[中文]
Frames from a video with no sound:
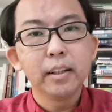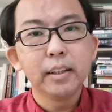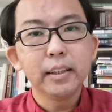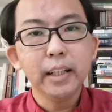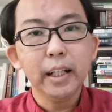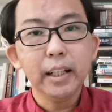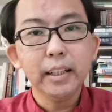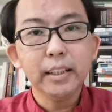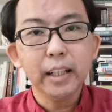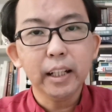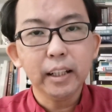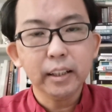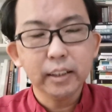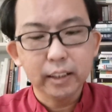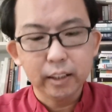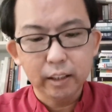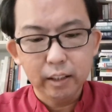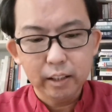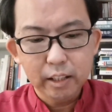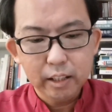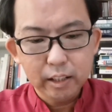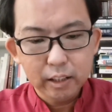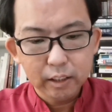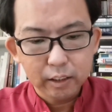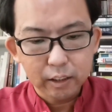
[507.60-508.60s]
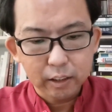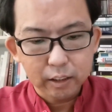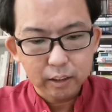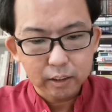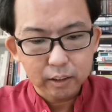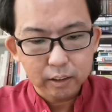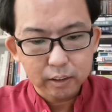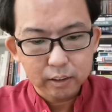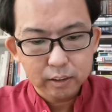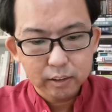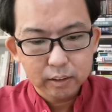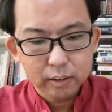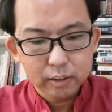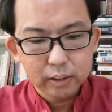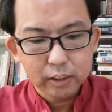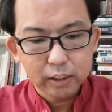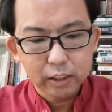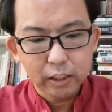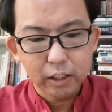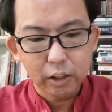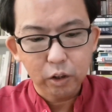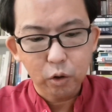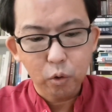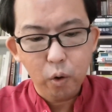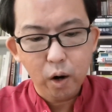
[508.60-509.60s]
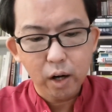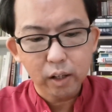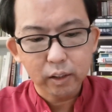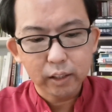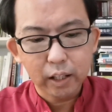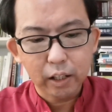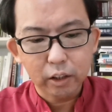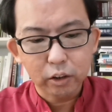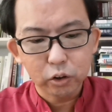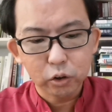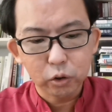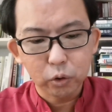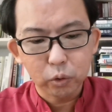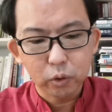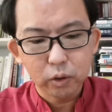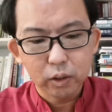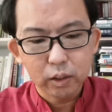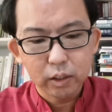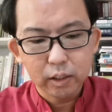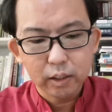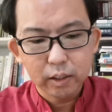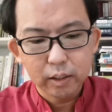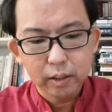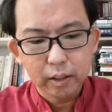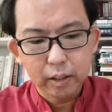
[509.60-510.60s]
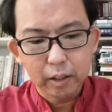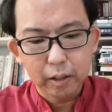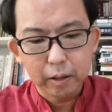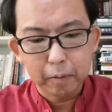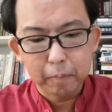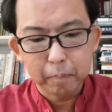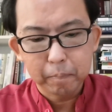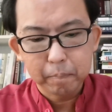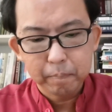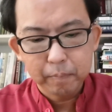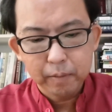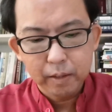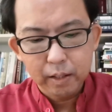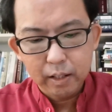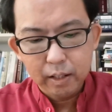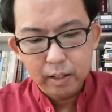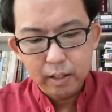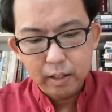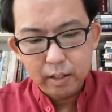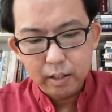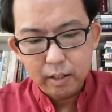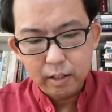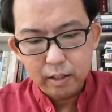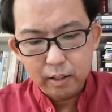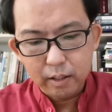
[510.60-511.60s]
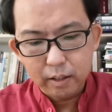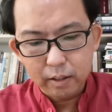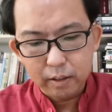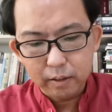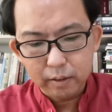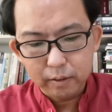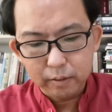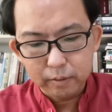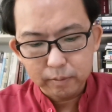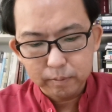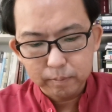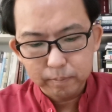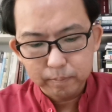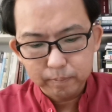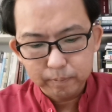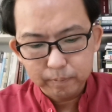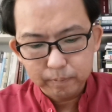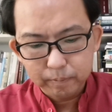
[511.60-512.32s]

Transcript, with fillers: 在这样子一个的情况当中，好，呃。”